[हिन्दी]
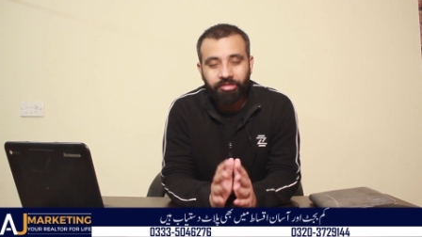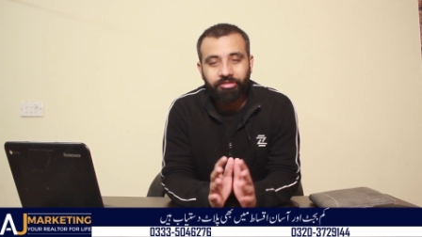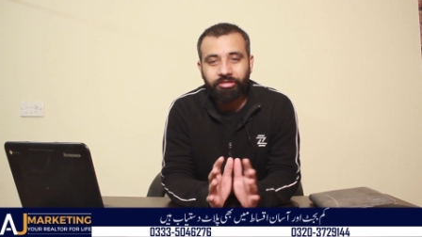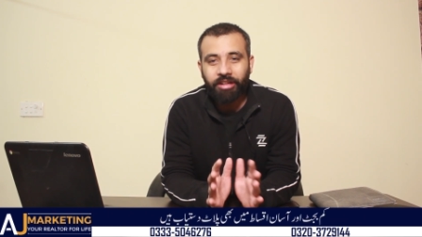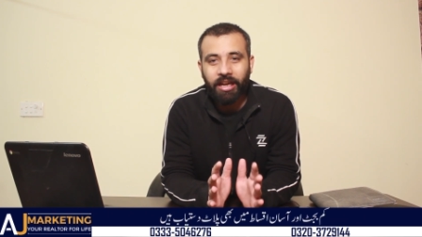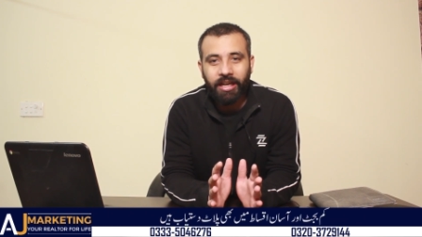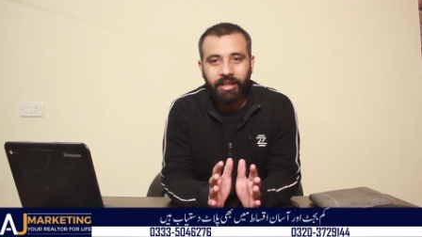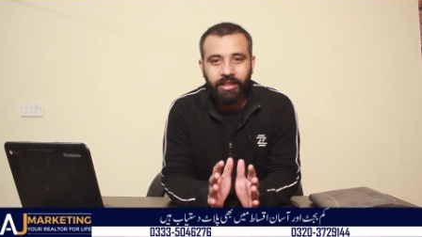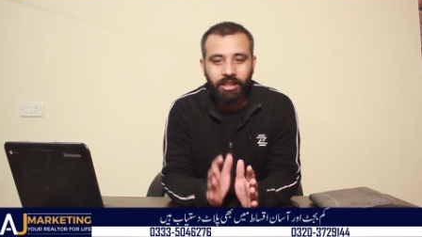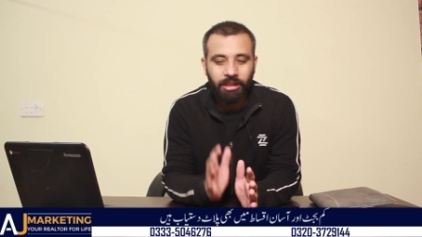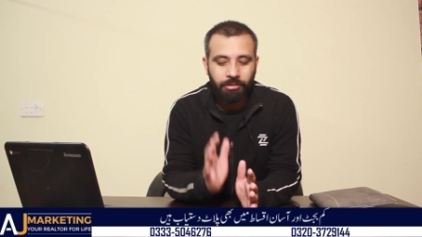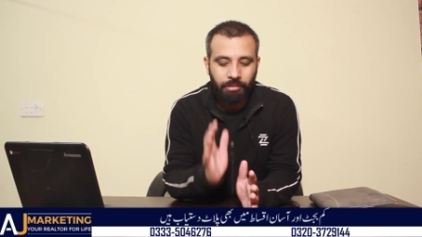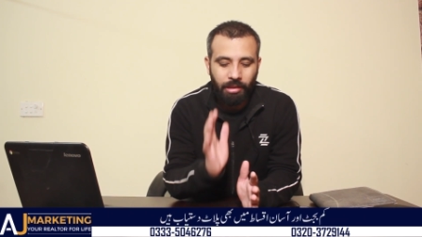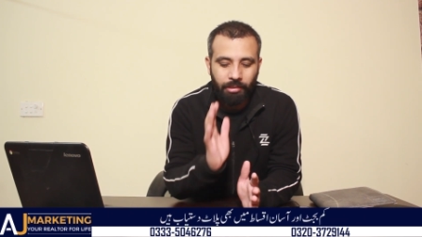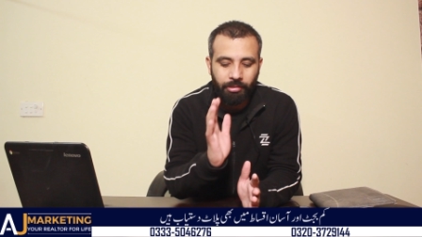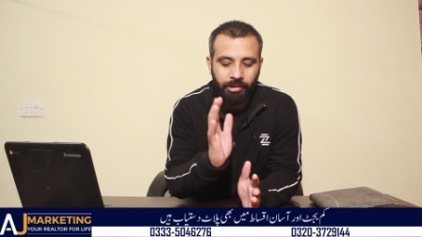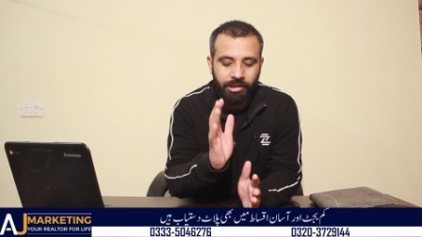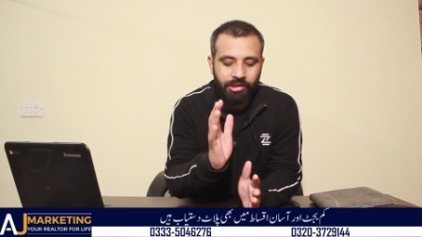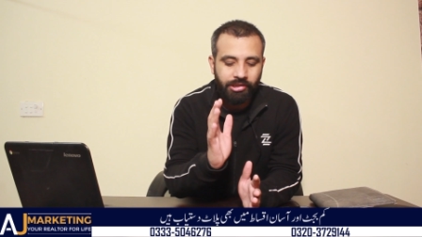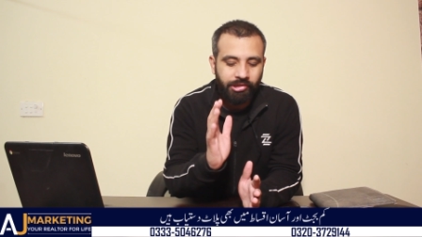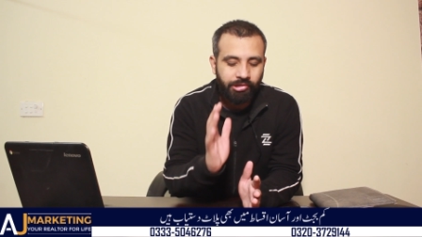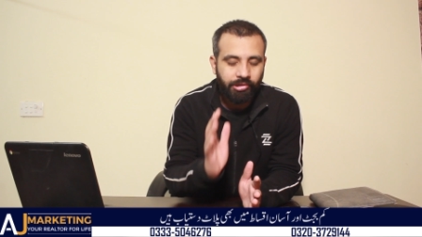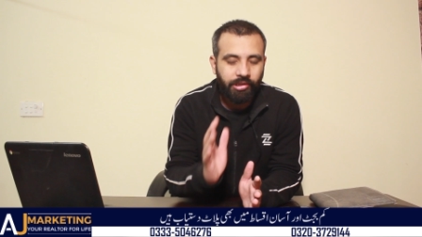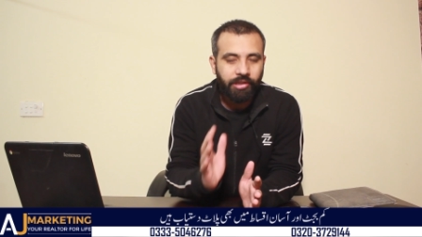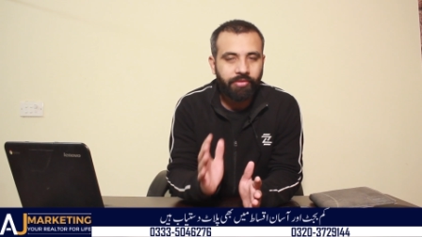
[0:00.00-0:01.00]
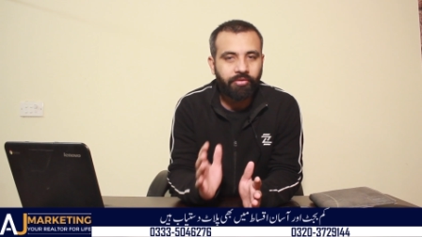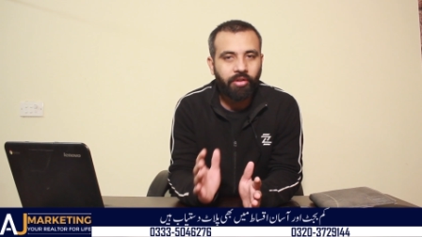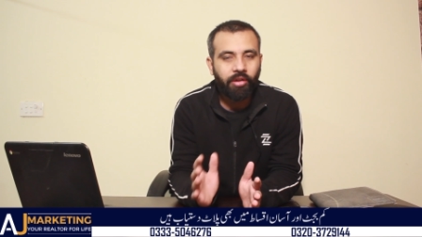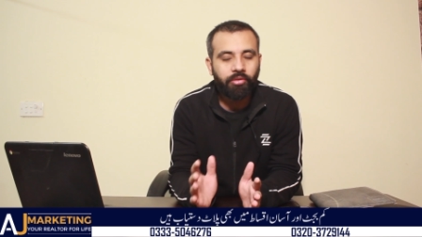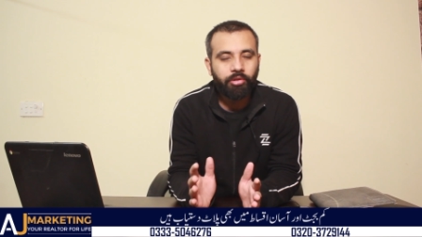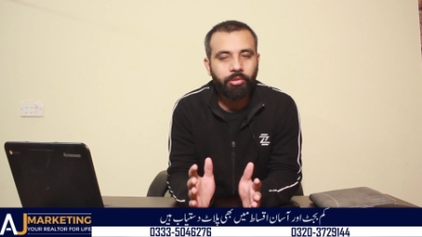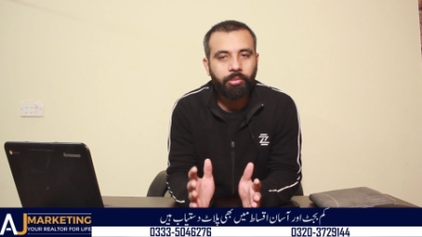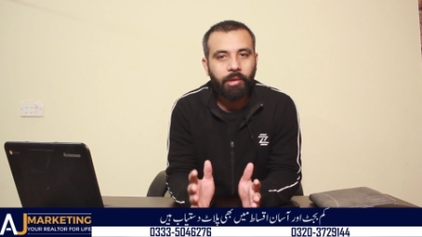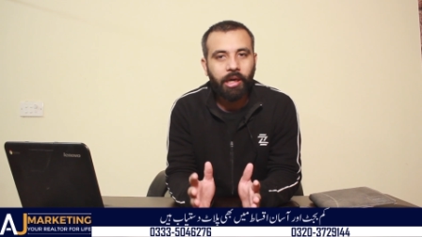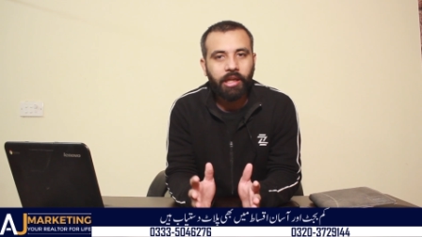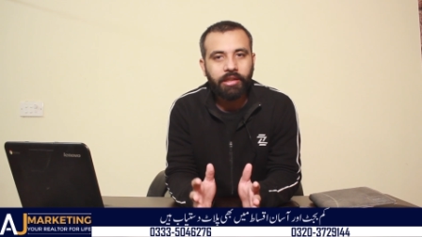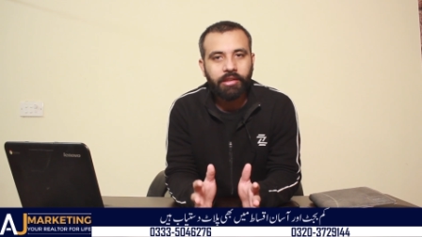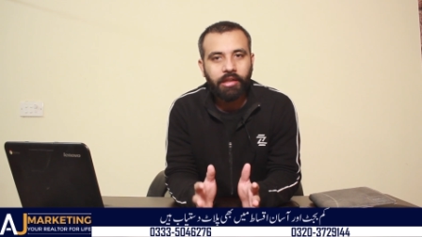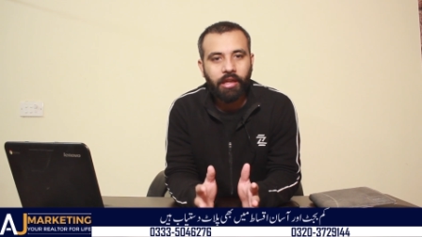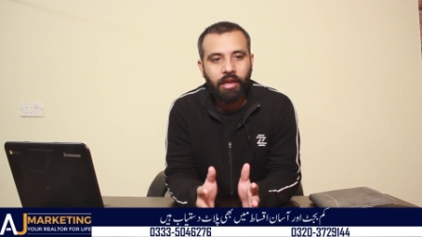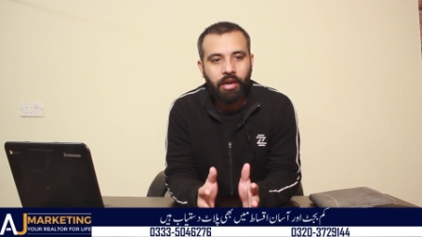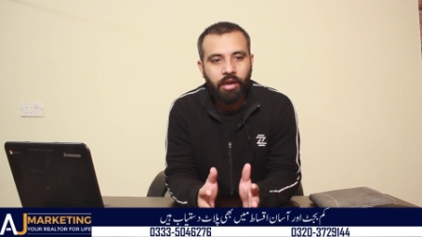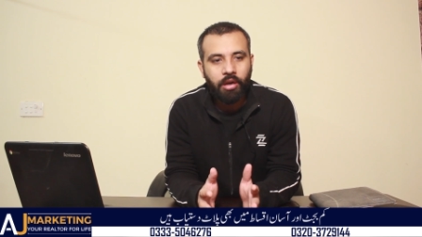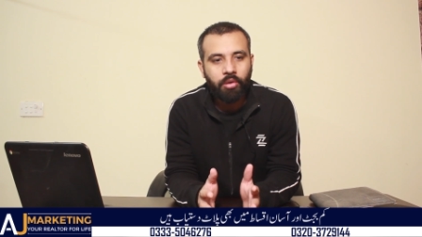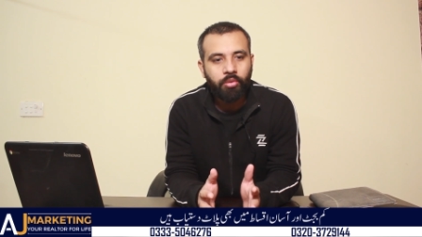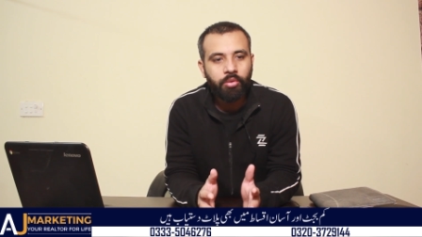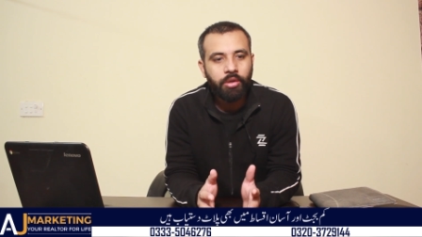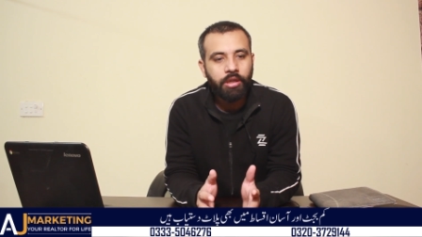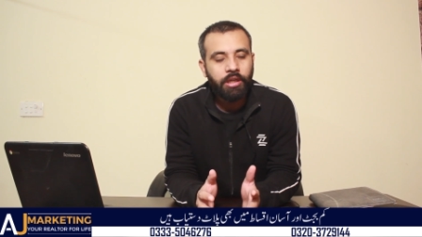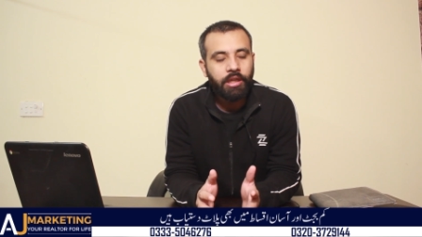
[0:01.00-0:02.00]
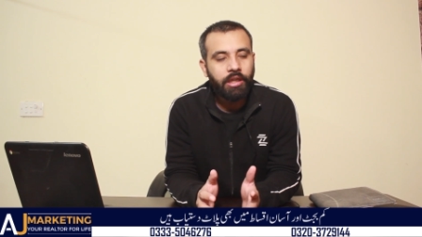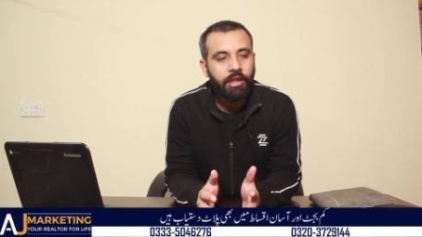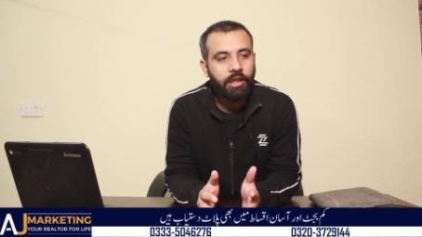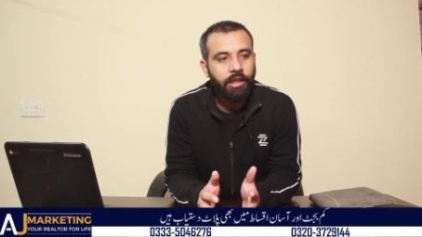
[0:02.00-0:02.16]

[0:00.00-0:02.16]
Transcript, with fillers: फ्रेंकली मैं बड़ी स्ट्रेट फॉरवर्ड बात कर रहा हूँ